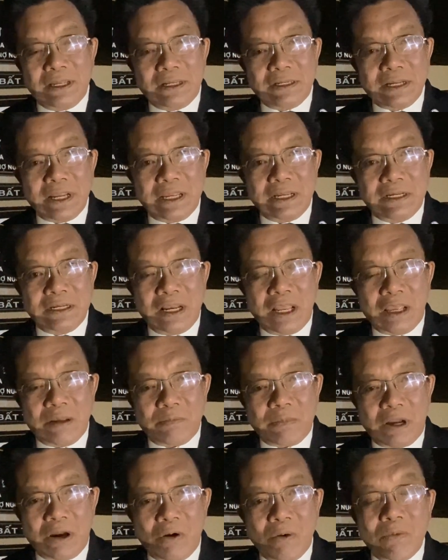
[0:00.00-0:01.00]
đến để
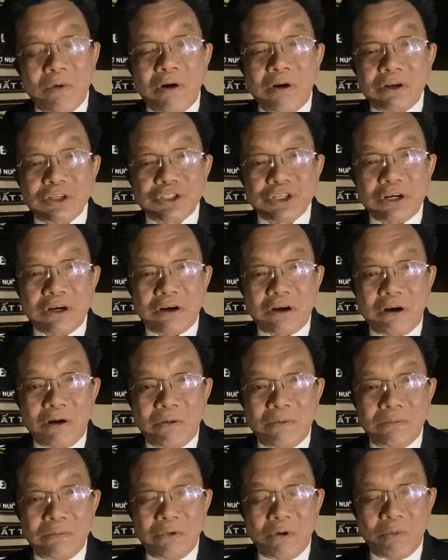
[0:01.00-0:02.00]
mà ủng hộ cho
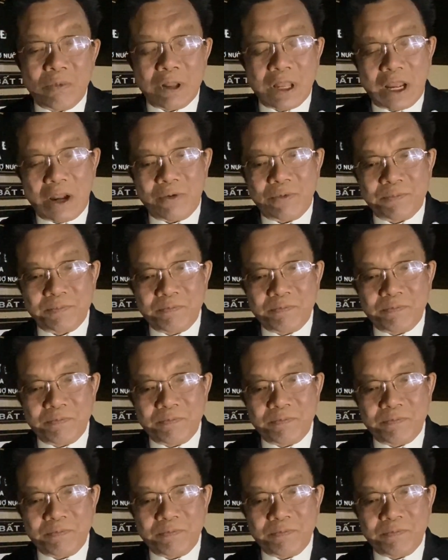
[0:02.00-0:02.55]
ông Hung Cao.